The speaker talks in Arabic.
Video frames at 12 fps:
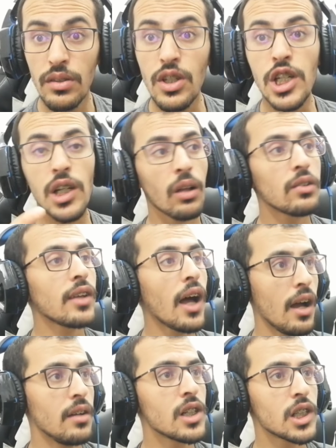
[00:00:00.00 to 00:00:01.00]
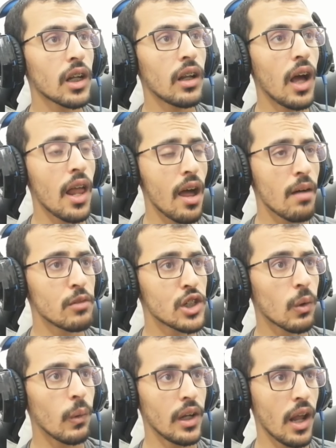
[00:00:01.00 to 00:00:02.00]
ونشتغل صح نشتغل على
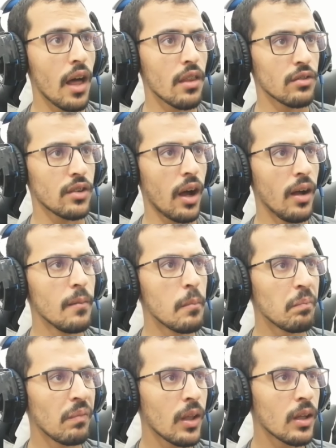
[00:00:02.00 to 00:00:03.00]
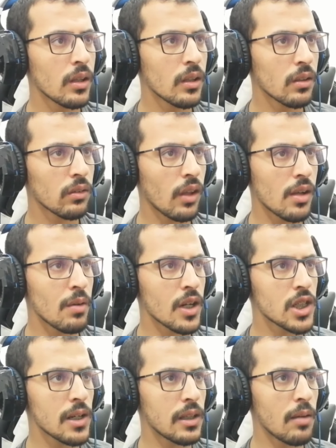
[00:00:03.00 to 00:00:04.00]
مشروعنا هذا صح طيب انا
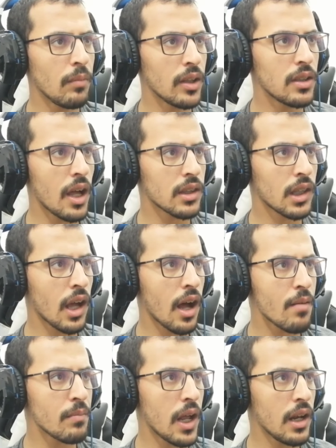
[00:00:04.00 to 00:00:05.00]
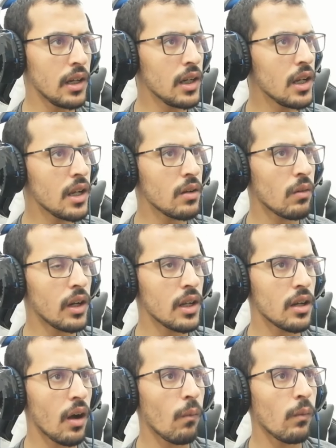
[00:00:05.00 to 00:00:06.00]
شلت معدات كامله الحين
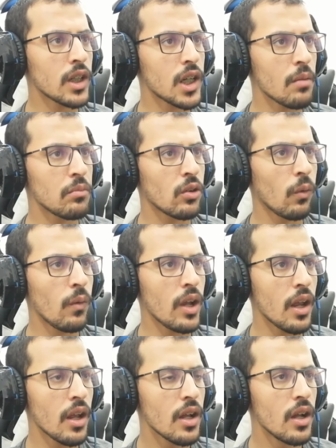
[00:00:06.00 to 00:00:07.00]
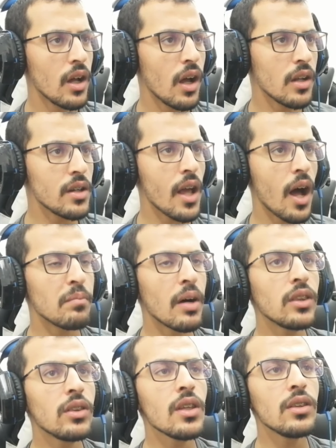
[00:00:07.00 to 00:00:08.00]
والحين اول شيء بسويه اني
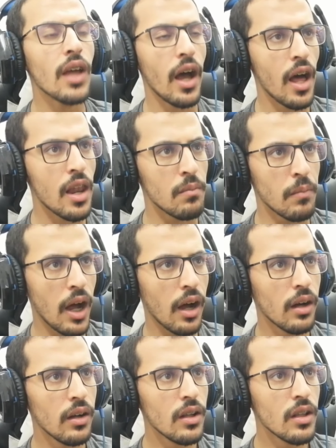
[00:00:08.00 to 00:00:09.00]
امدد الماء